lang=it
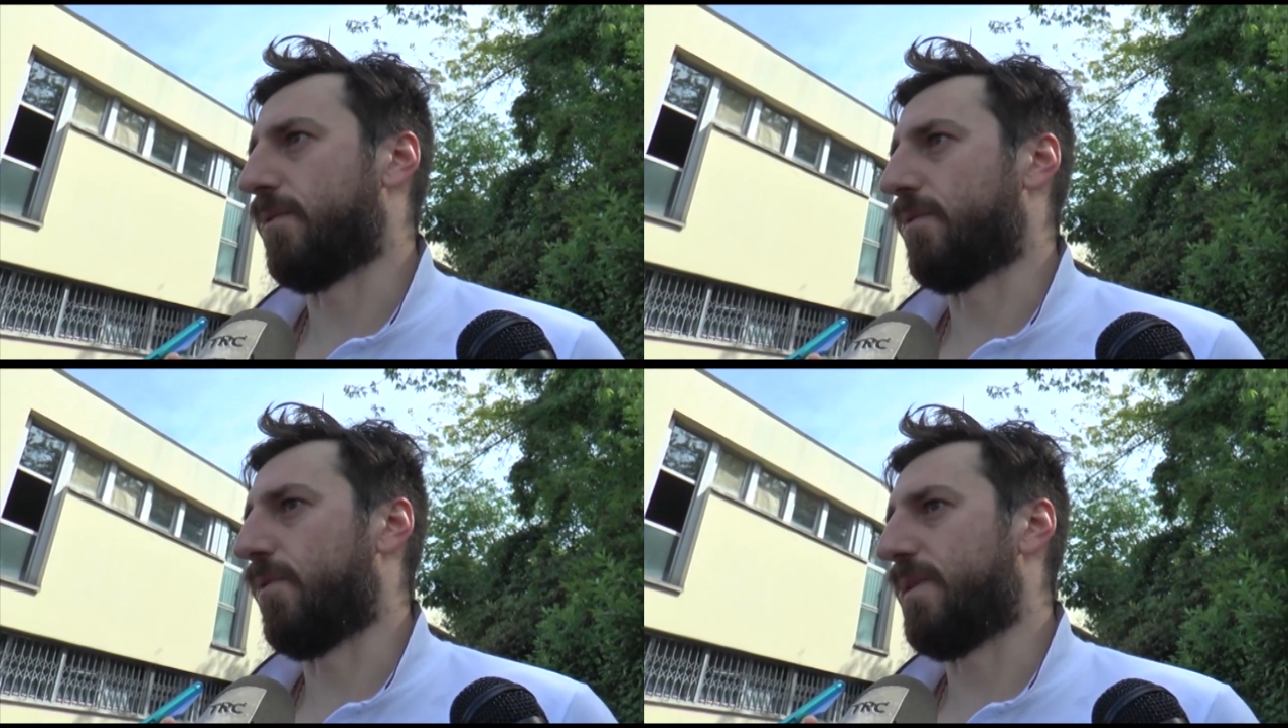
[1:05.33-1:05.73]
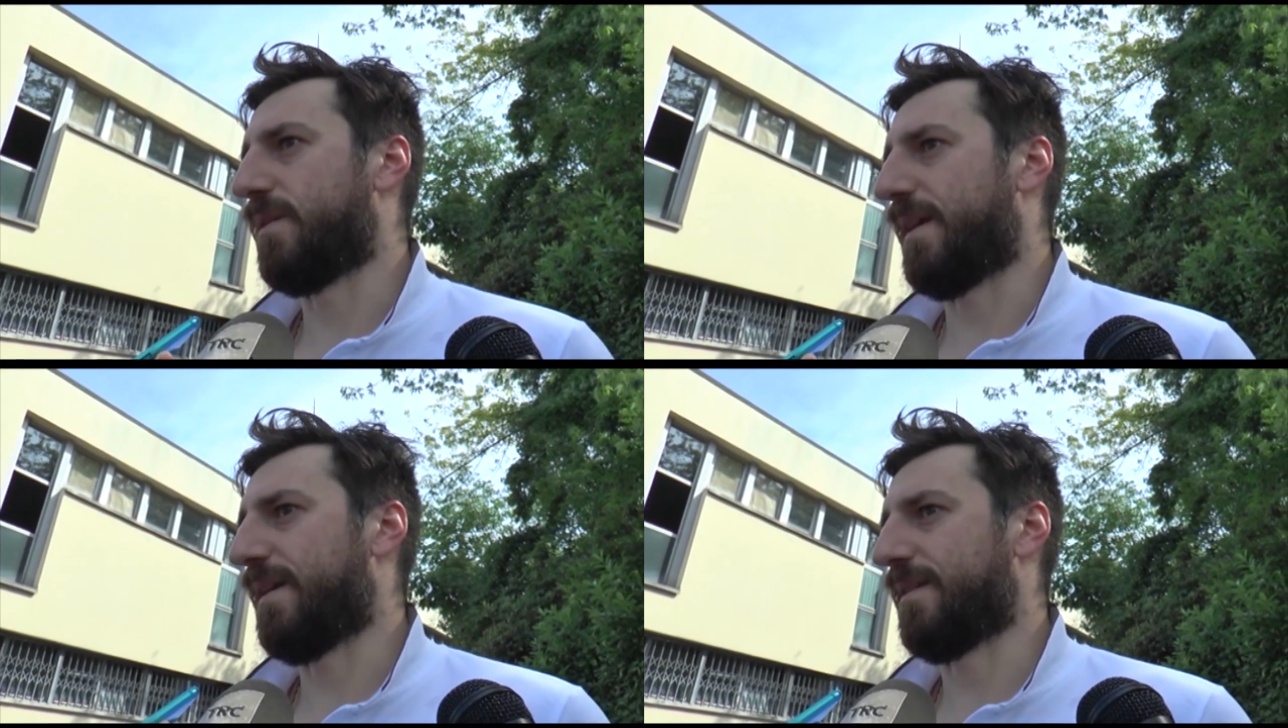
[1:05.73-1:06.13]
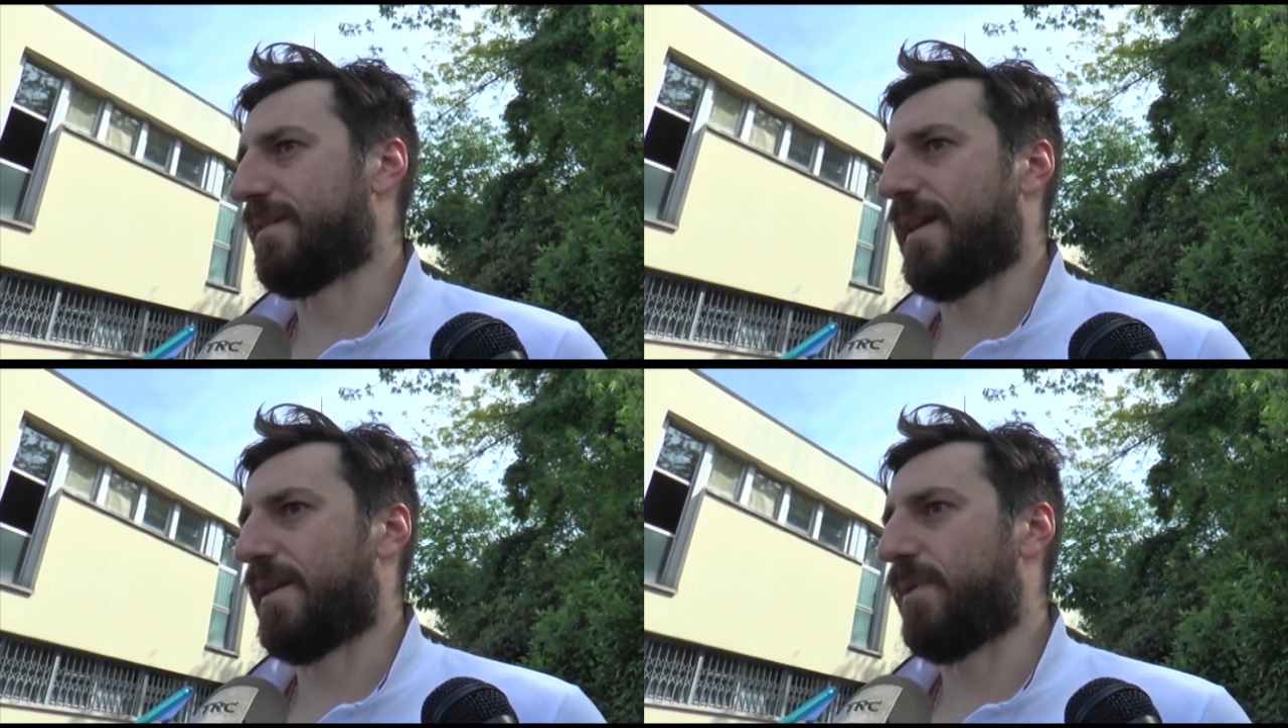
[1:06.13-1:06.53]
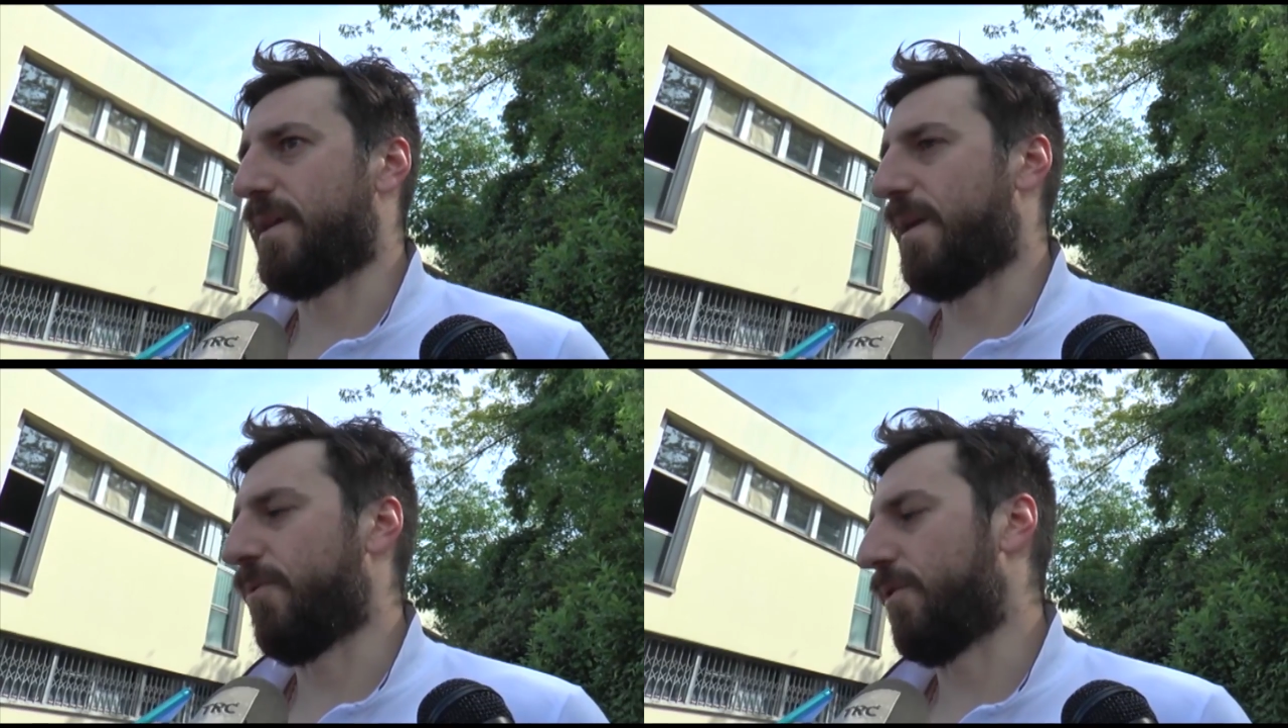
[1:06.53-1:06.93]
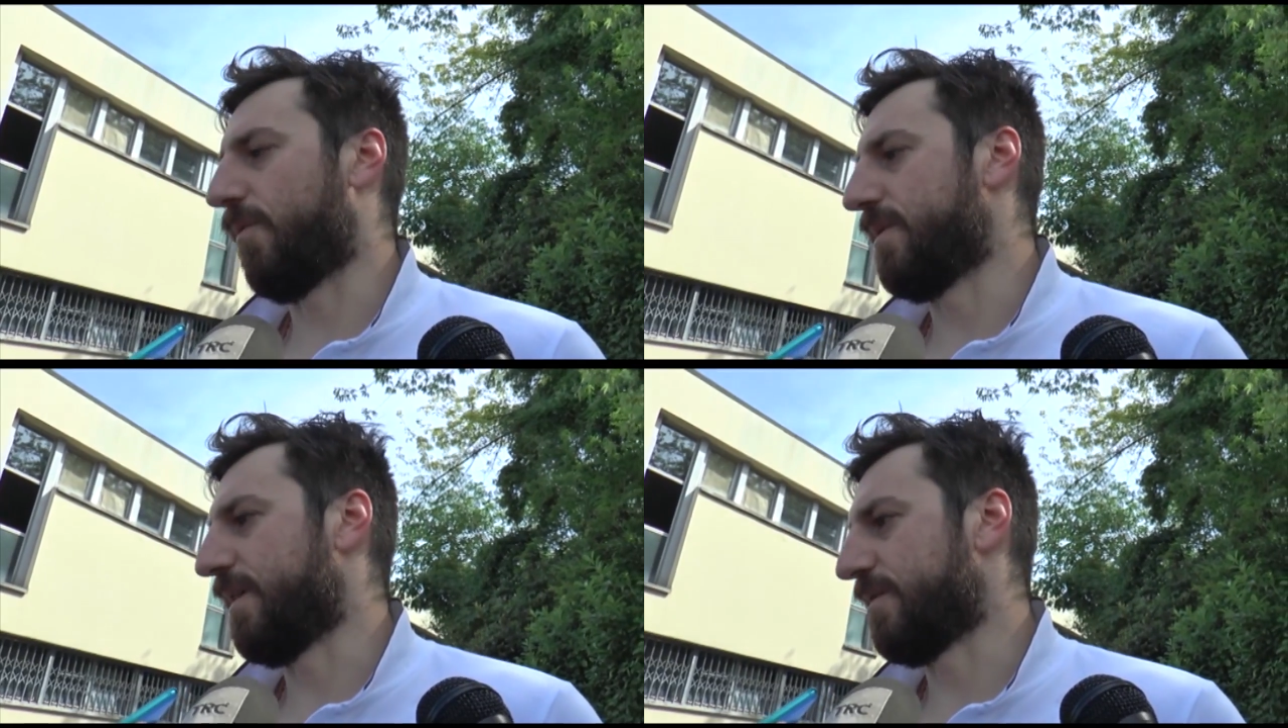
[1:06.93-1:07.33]
non mi interessa se la replichiamo o no,
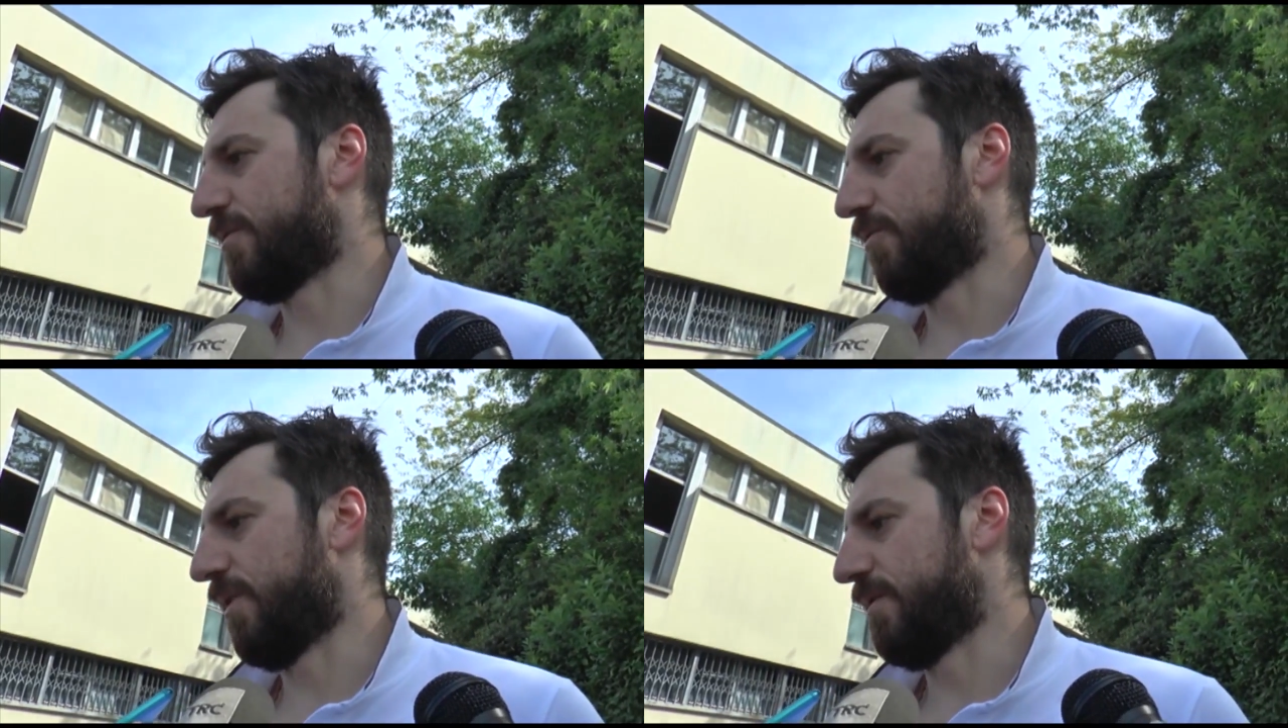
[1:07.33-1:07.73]
mi interessa solo la